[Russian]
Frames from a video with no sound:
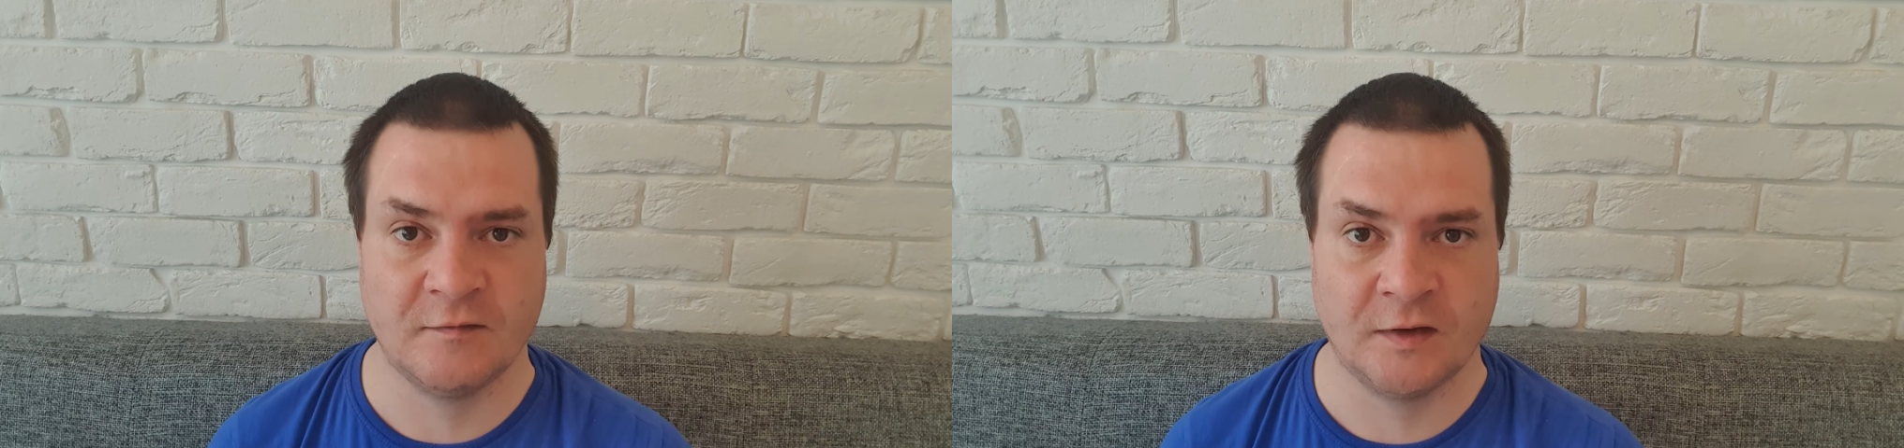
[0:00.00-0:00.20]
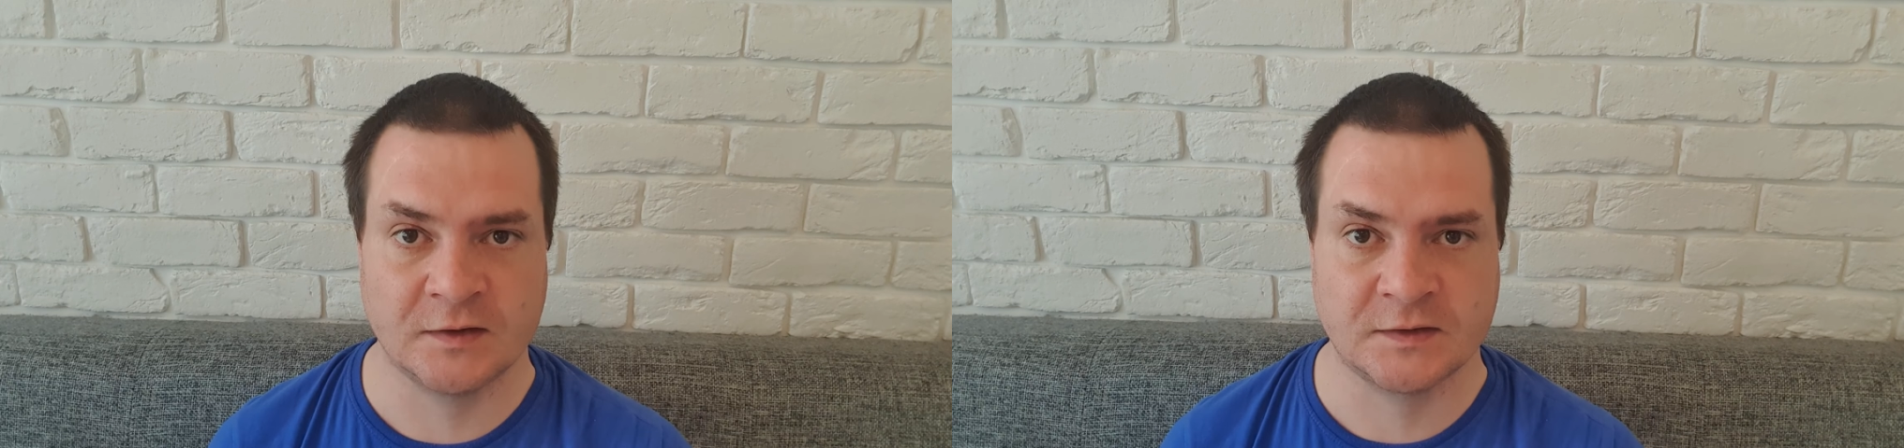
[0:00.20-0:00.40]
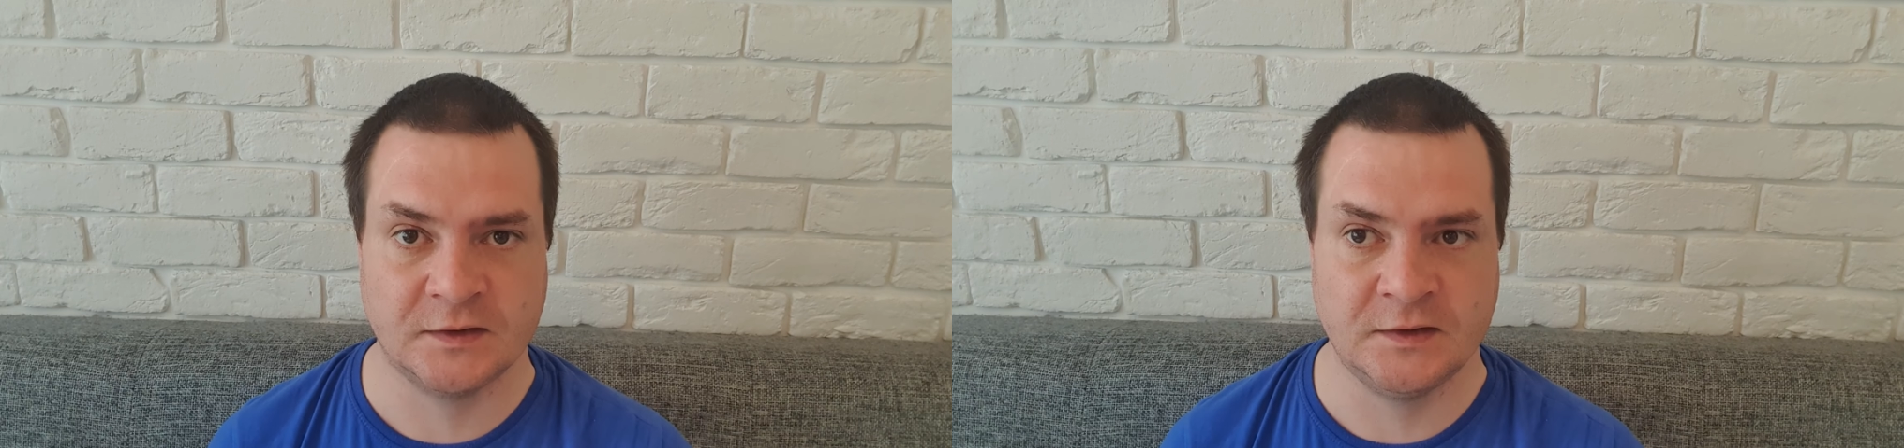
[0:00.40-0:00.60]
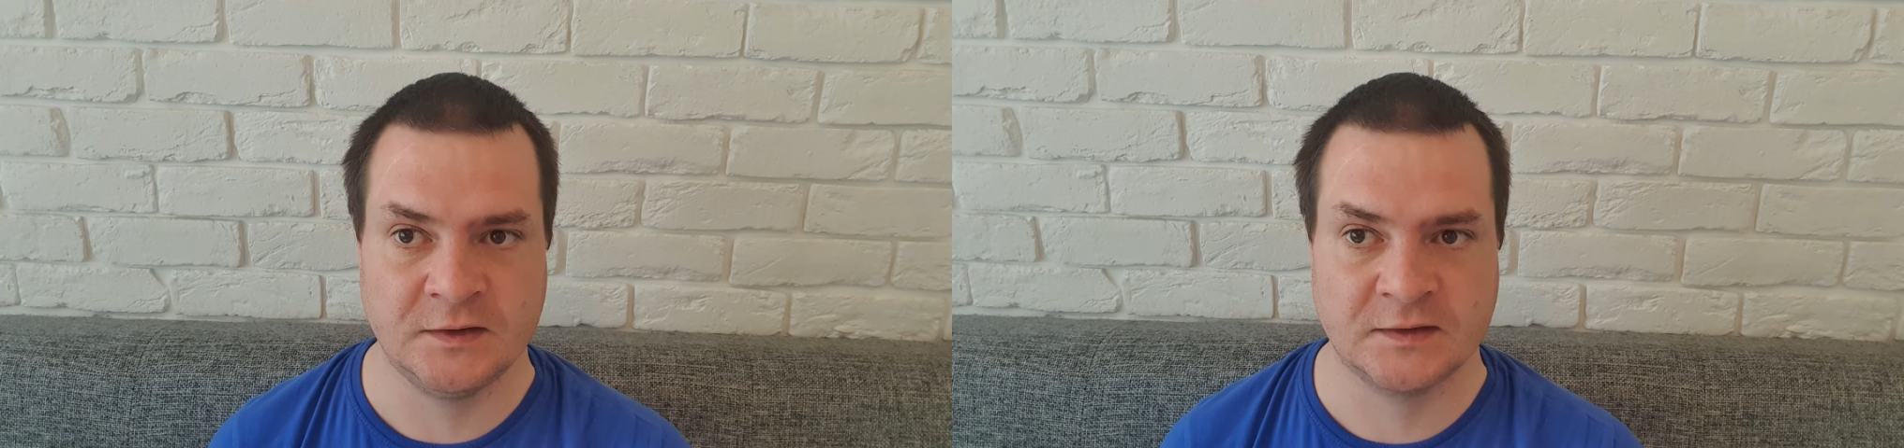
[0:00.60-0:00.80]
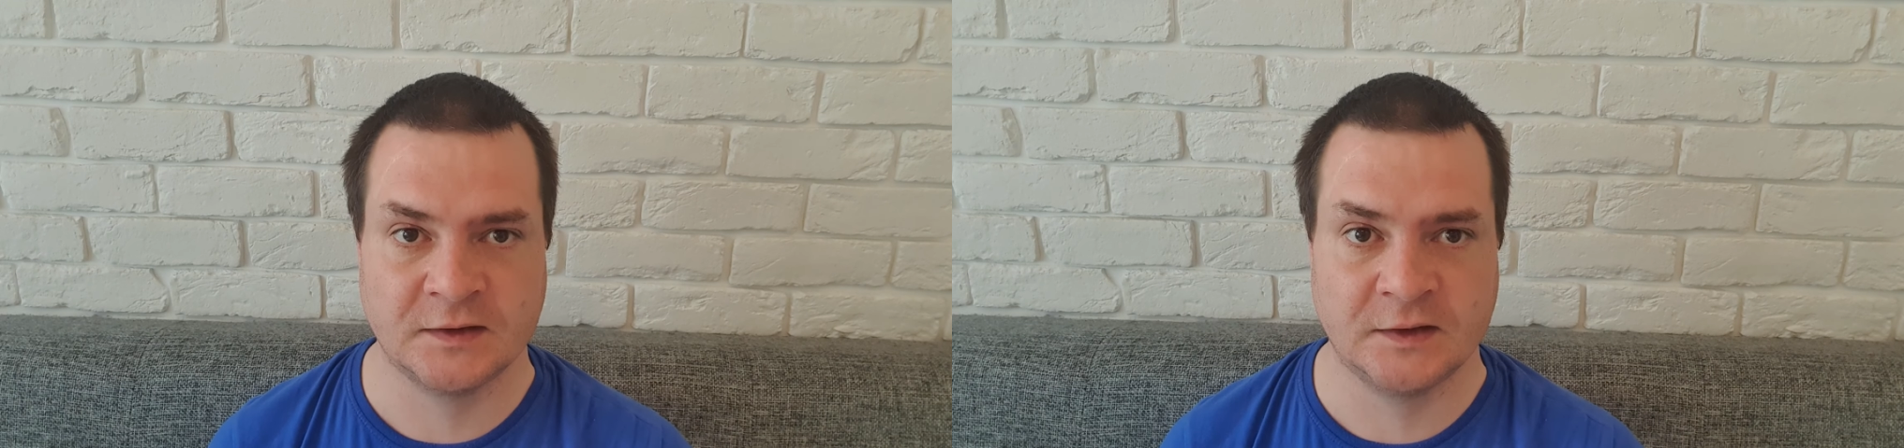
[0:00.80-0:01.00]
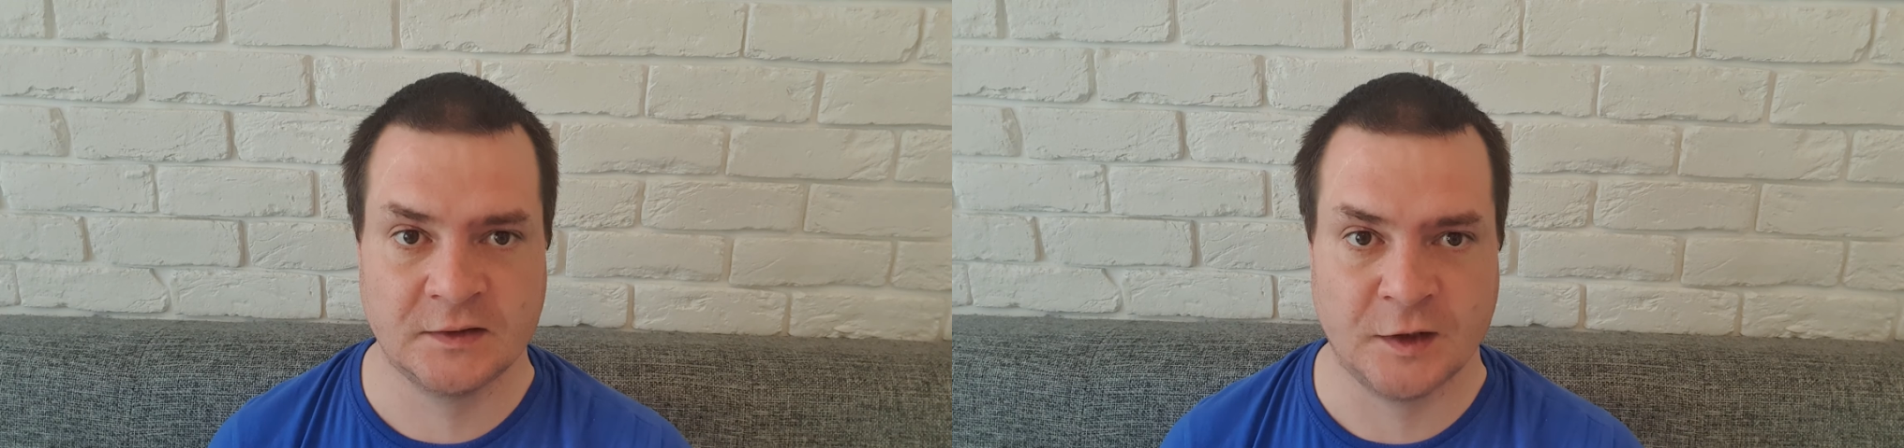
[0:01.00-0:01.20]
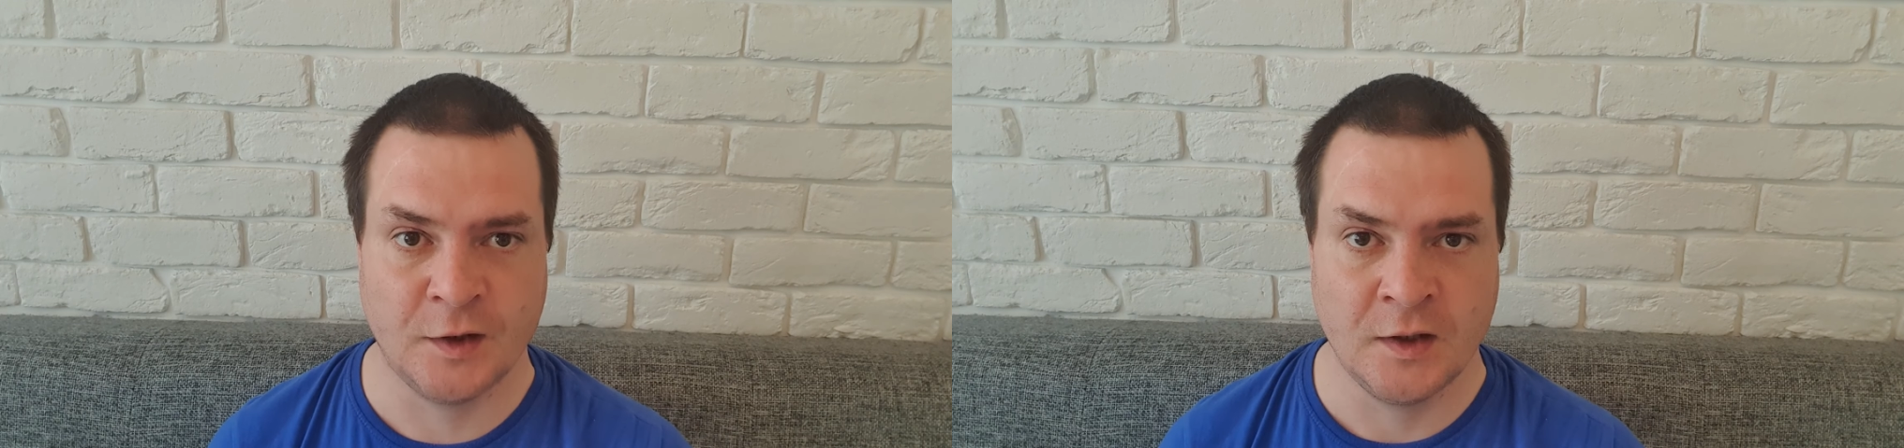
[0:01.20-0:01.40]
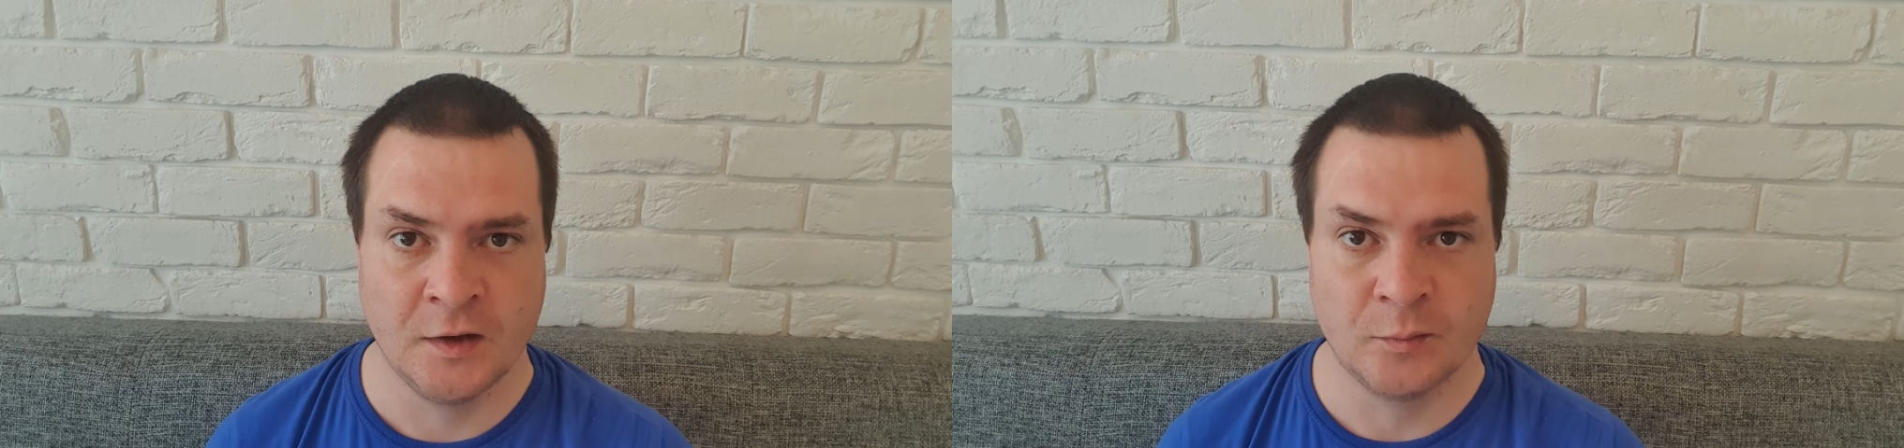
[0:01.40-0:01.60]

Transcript: аванса и задатка,